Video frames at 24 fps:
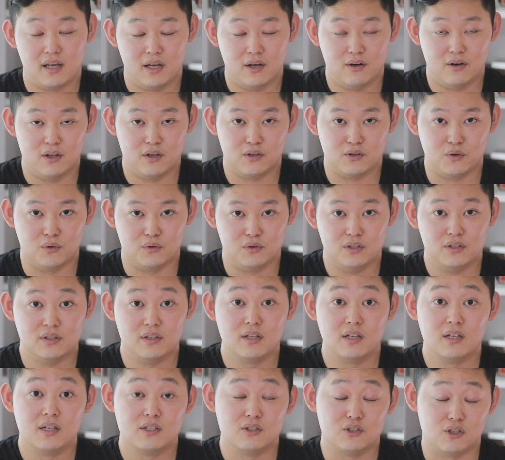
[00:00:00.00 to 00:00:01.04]
계열에서는
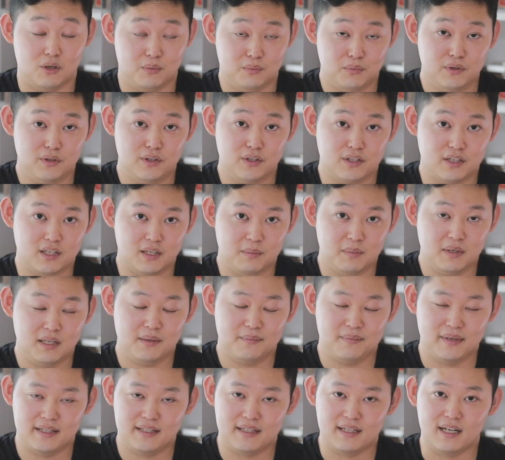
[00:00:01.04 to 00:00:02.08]
젊은 느낌이
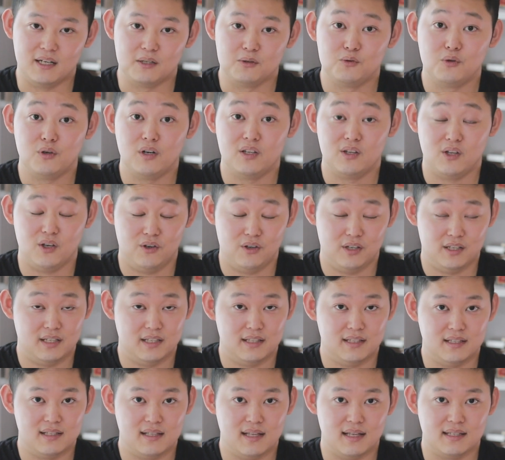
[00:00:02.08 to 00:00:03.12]
많이 강조가 되어
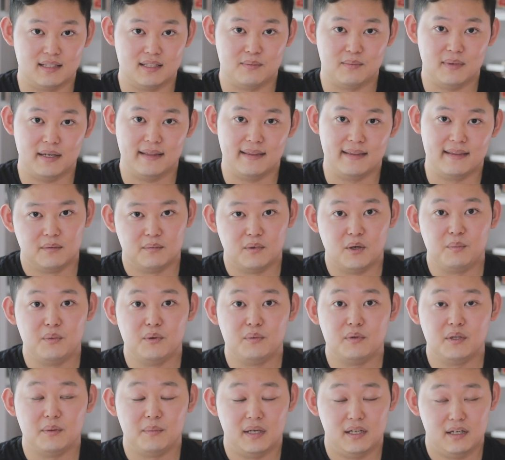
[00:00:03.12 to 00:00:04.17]
있기는 하지만
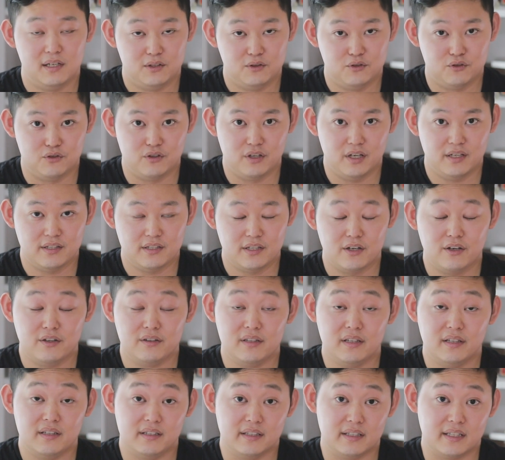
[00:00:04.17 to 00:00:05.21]
퍼퓸드 말리 특유의
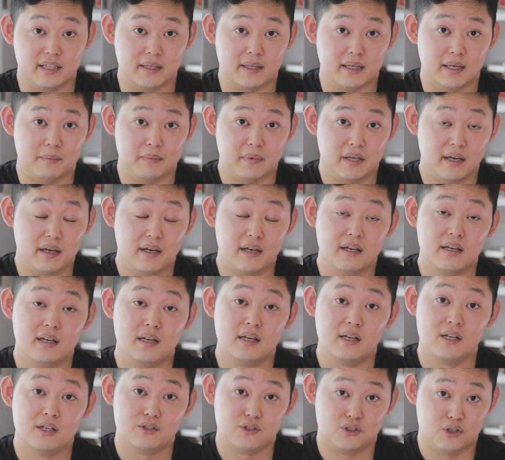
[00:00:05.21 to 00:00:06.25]
세련된 느낌과 함께
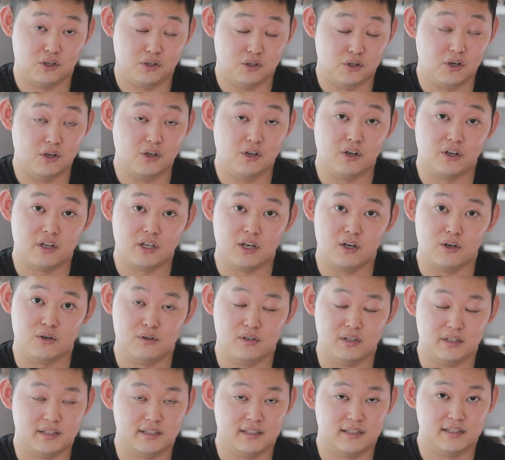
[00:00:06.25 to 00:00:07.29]
전 연령에
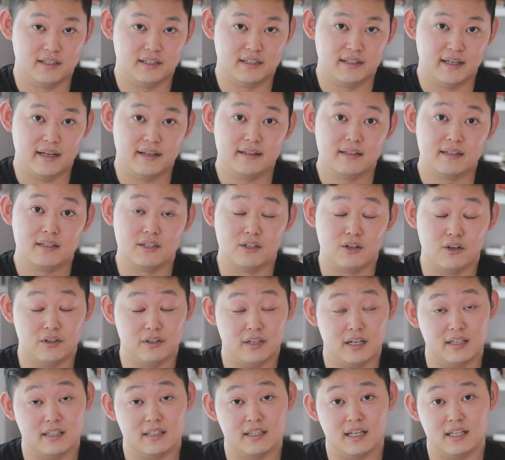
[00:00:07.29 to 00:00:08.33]
어울리는 듯한 그런
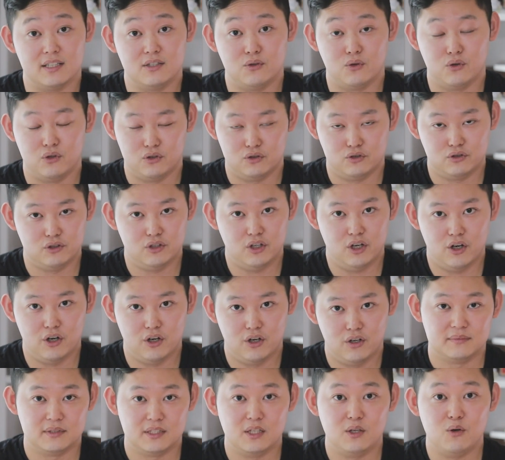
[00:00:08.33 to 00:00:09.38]
향을 가지고 있고요.
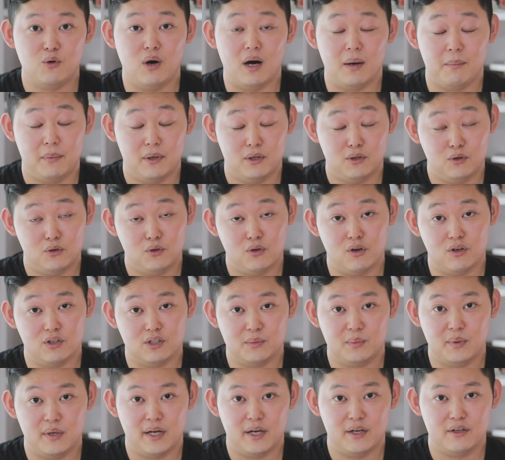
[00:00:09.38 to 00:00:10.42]
그리고 앞에서도
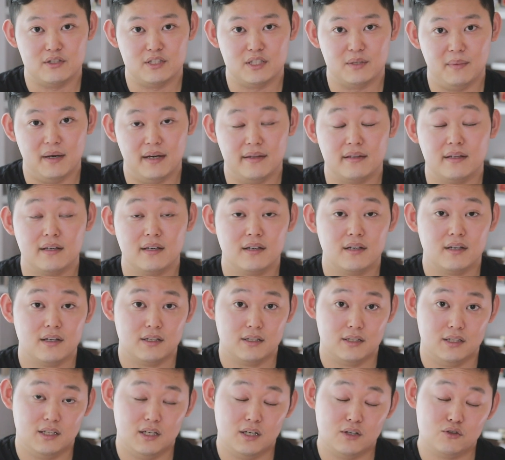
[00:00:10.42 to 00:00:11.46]
언급을 하였지만
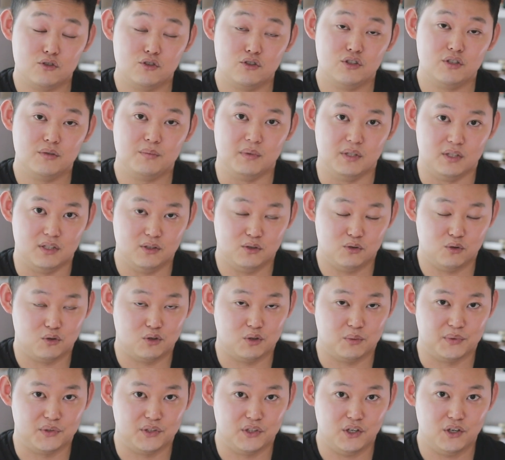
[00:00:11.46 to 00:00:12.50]
이 향수는
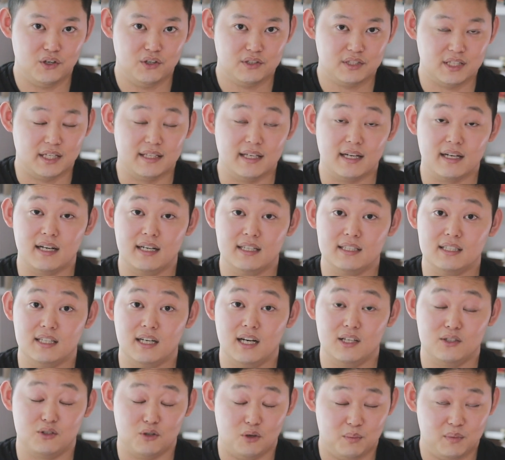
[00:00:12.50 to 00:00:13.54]
미들노트부터
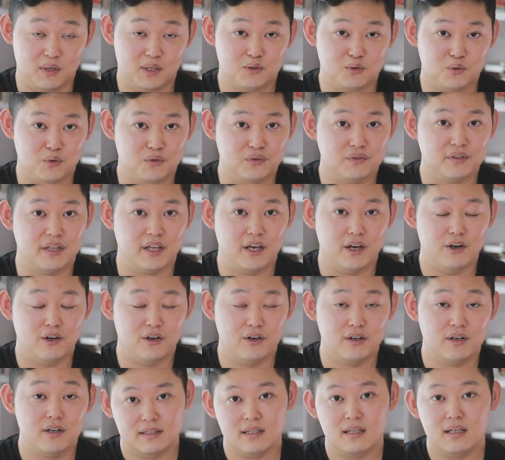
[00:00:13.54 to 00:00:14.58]
잔향까지가 정말
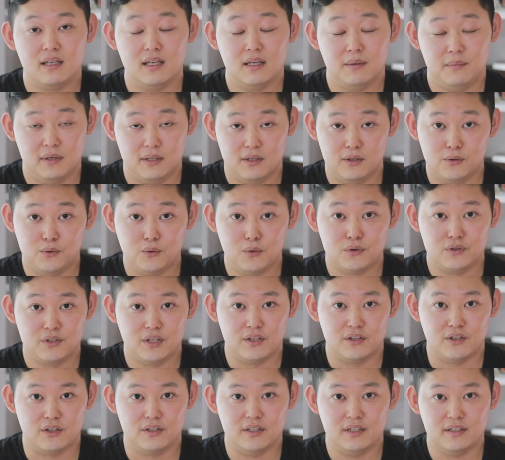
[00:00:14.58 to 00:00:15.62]
좋은데요. 특히 이
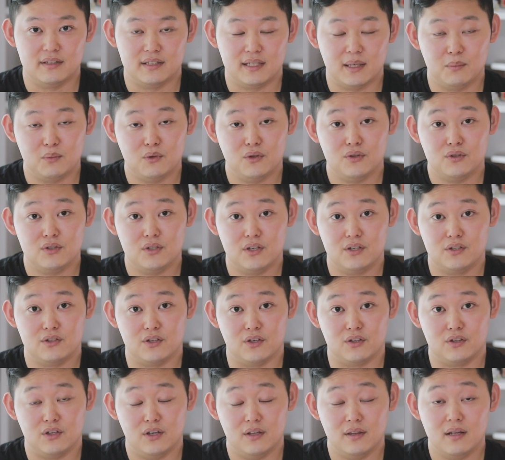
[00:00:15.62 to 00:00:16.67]
미들노트에서는 탑노트에
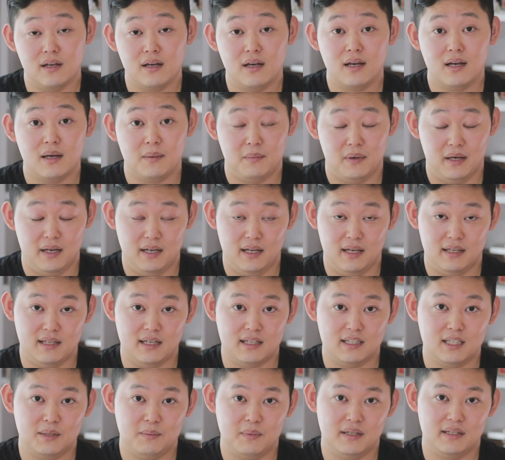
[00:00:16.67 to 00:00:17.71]
있었던 베리의
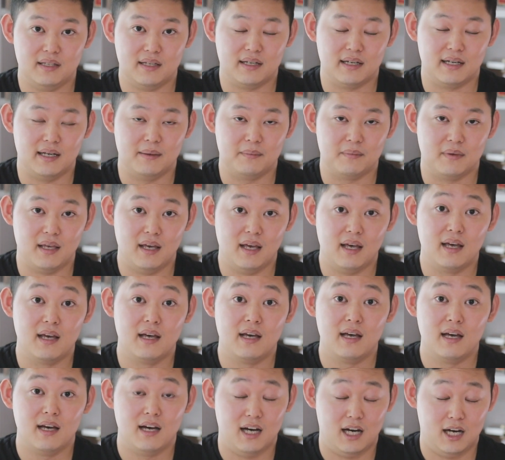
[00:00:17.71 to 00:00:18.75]
상큼한 향과 함께
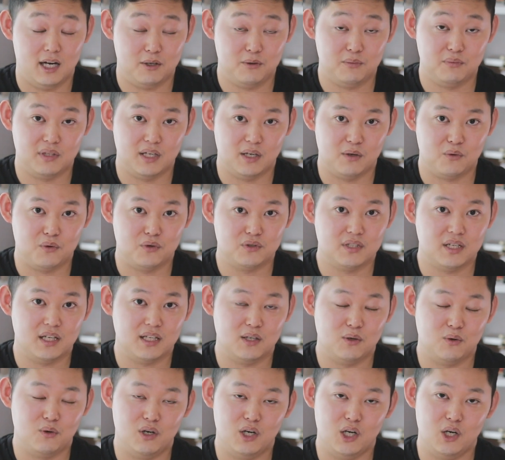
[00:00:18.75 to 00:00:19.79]
아름다운
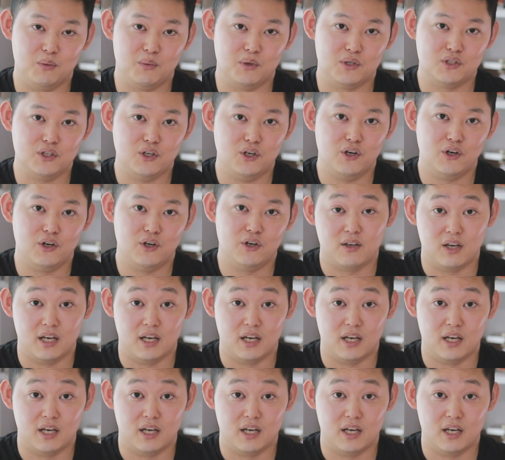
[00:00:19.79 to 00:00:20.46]
꽃향이 올라오면서